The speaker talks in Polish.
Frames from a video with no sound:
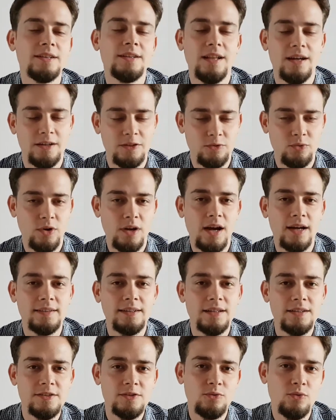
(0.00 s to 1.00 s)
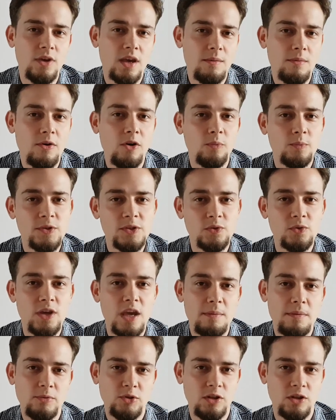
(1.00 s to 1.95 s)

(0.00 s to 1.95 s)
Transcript: na której analizujemy, opisujemy,